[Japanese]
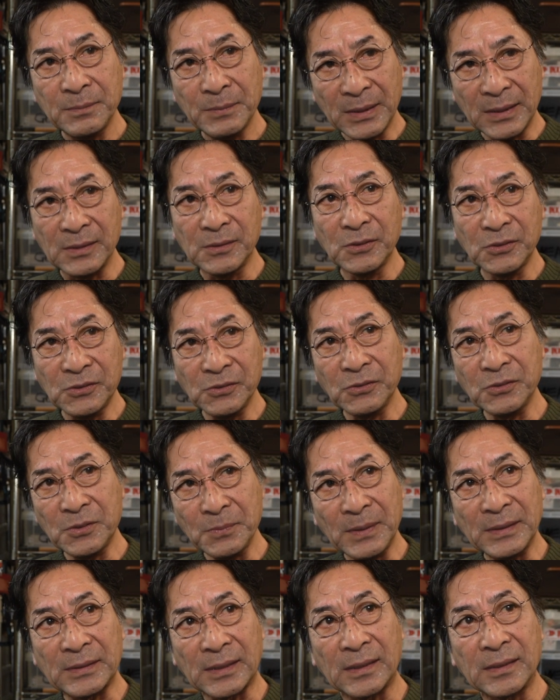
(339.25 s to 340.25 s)
まあ、後々
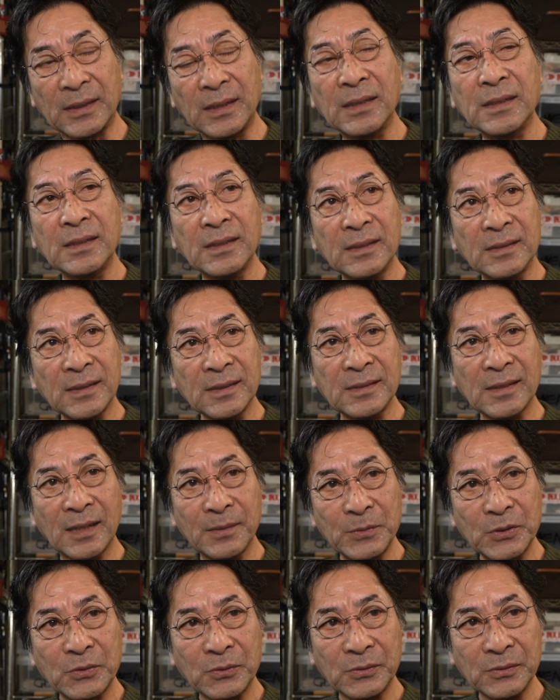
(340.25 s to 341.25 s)
またねなぜ
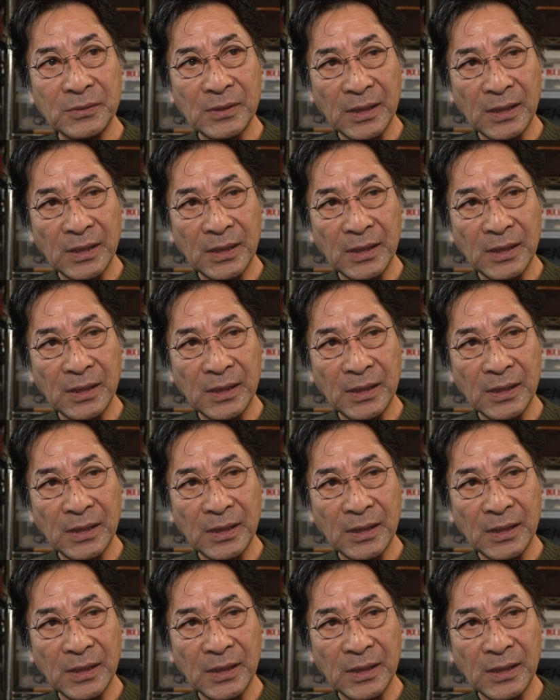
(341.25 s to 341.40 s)
編み込